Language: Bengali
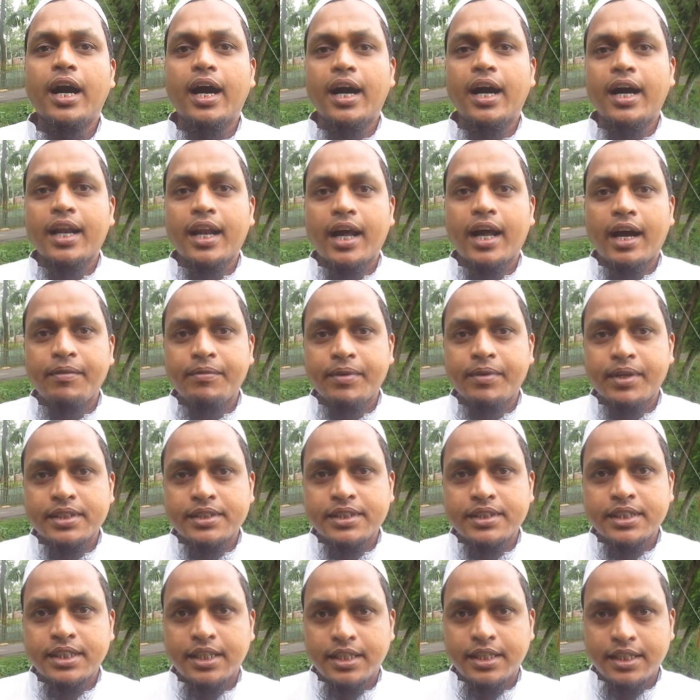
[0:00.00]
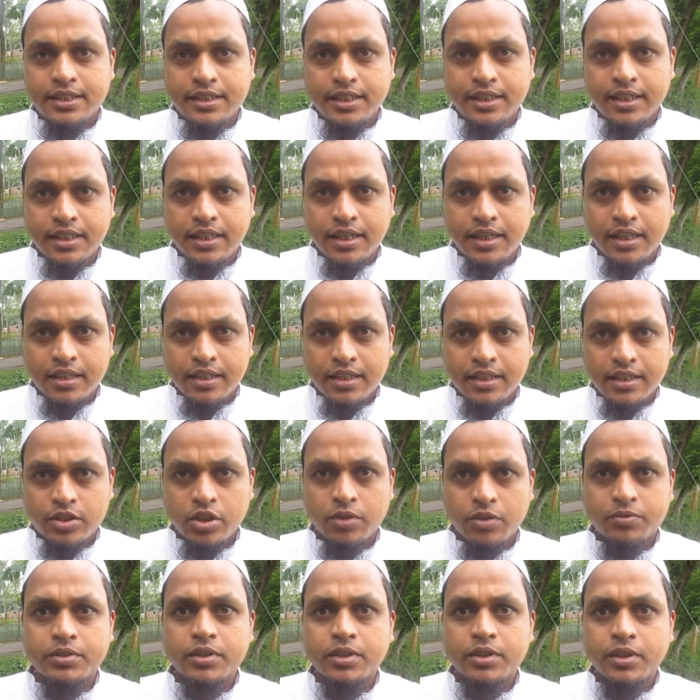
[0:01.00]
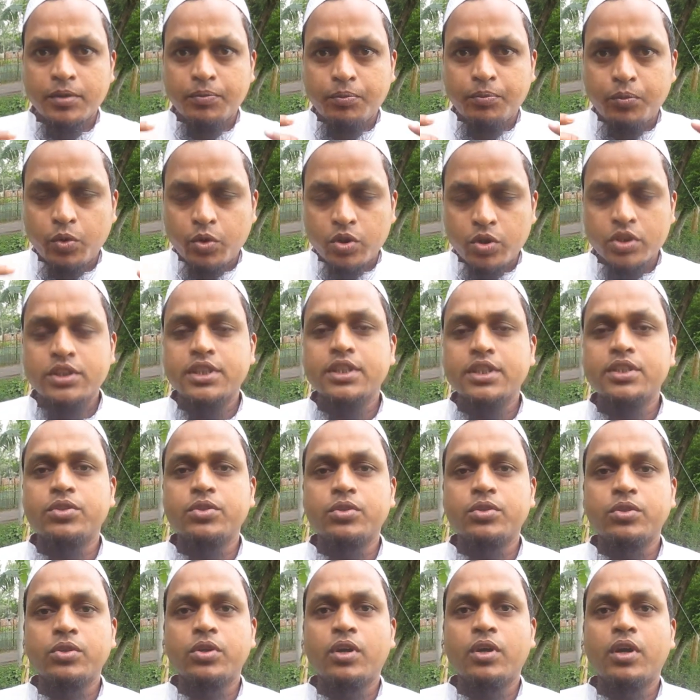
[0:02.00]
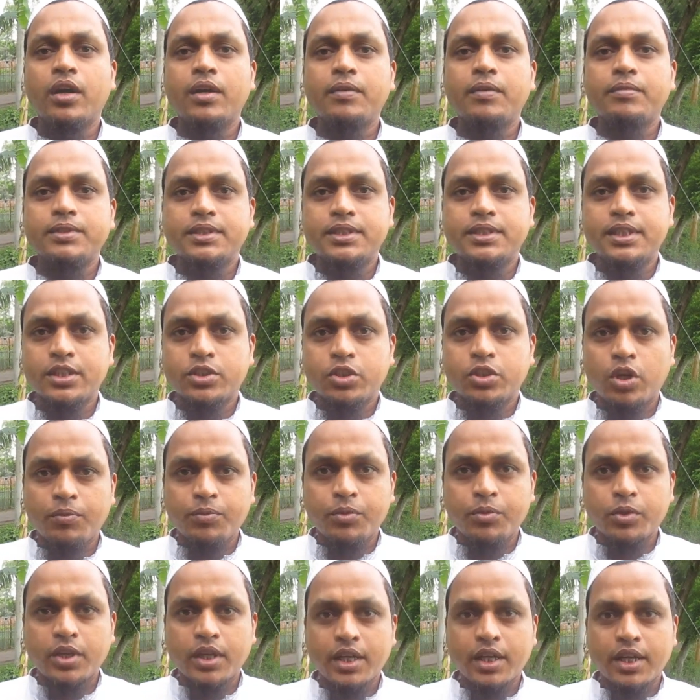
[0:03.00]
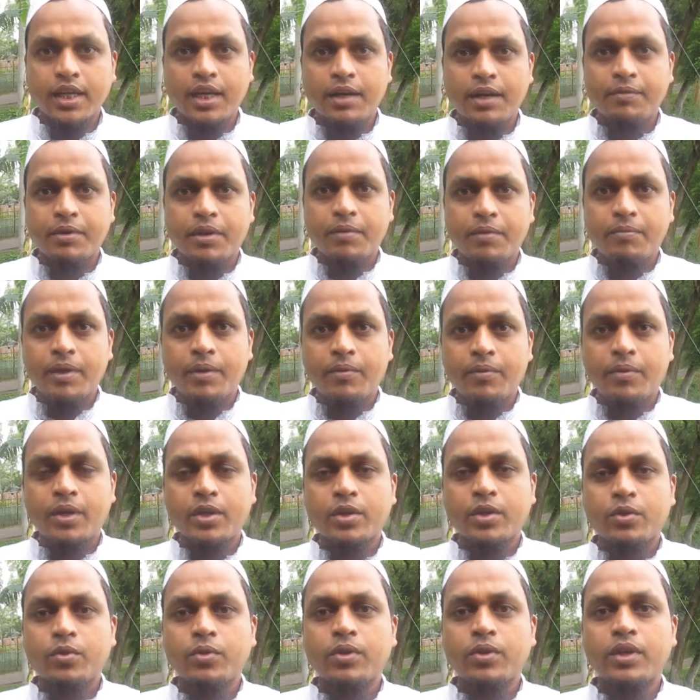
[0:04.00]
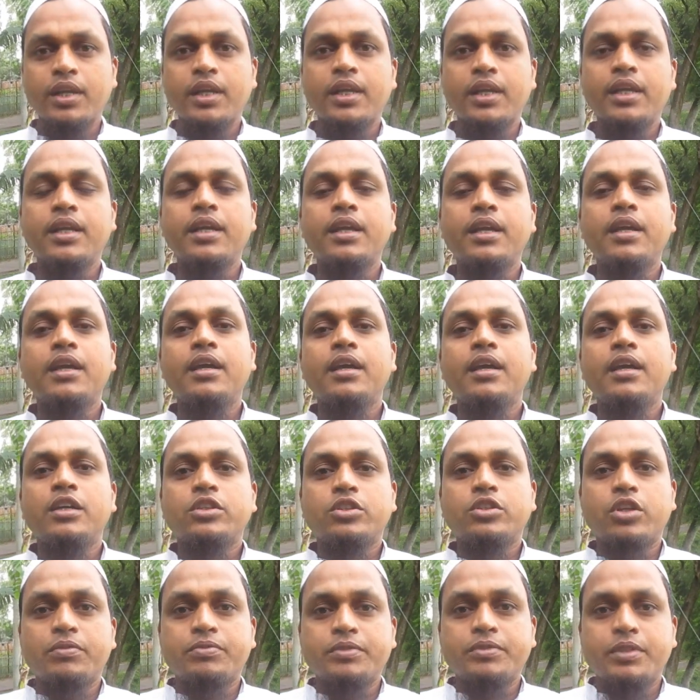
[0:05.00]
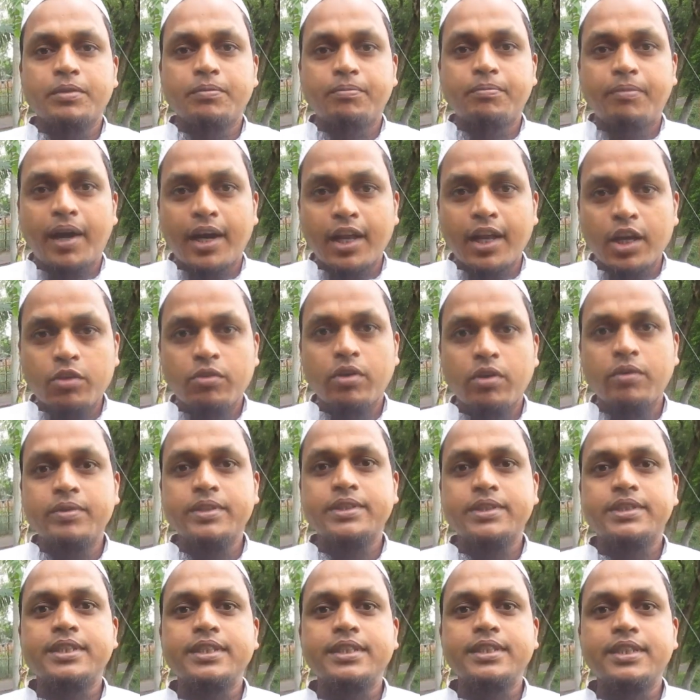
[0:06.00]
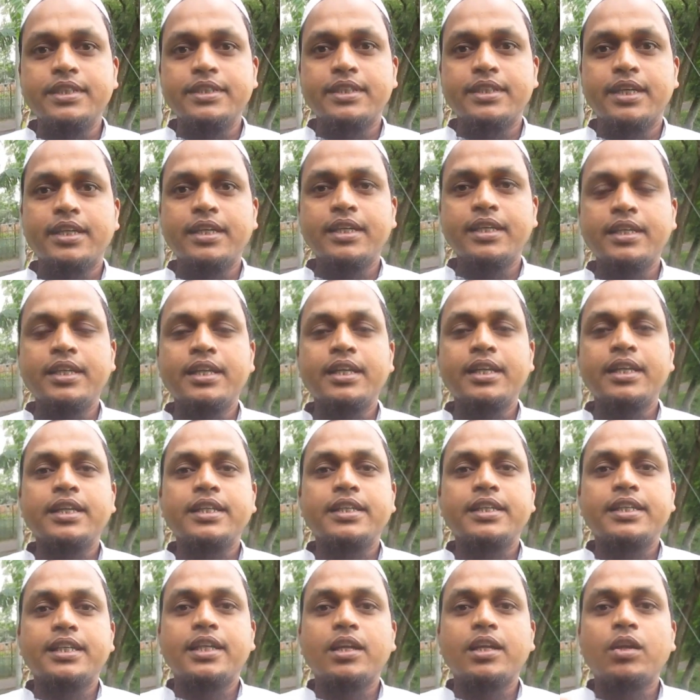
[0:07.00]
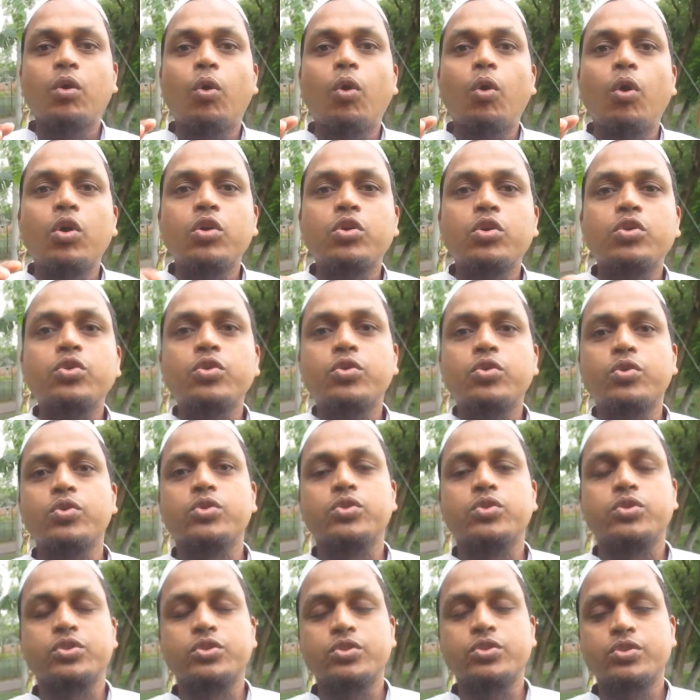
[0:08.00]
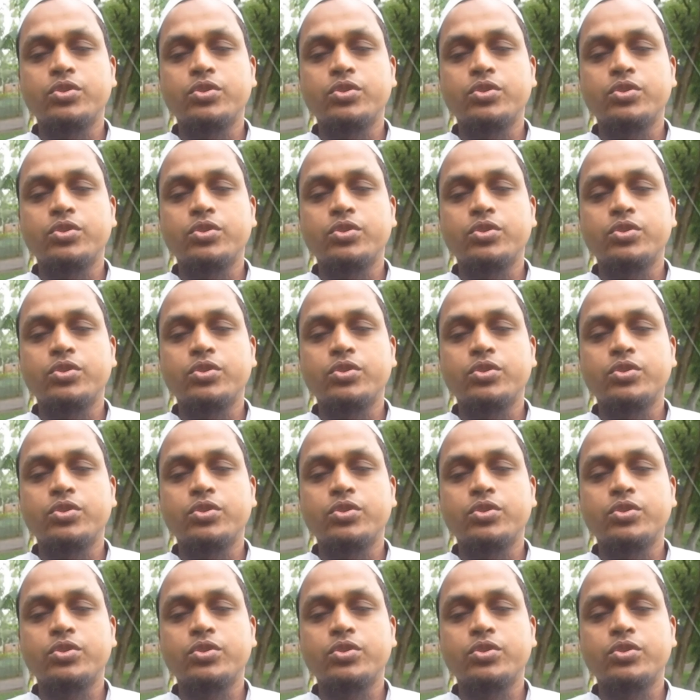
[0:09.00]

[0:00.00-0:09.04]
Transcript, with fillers: আর আমরা যে যেটাতে সবচেয়ে পরিচিত যে শব্দটাকে আমরা ব্যবহার করলে সবচেয়ে ভালোভাবে চিনি জানি সেটা হলো অন্ডকোষ